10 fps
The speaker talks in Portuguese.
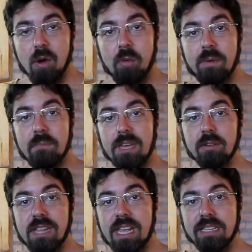O primeiro
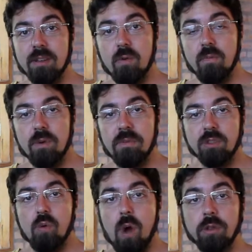deles é o
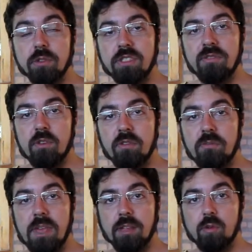compromisso com o
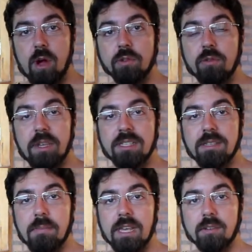autodesenvolvimento, o
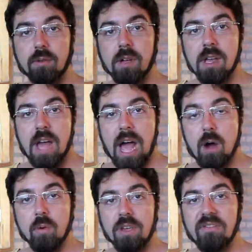autoconhecimento,
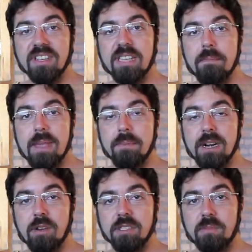algo que faça bem para
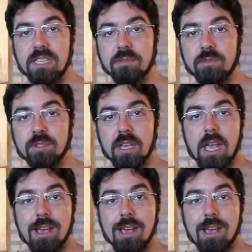nós mesmos.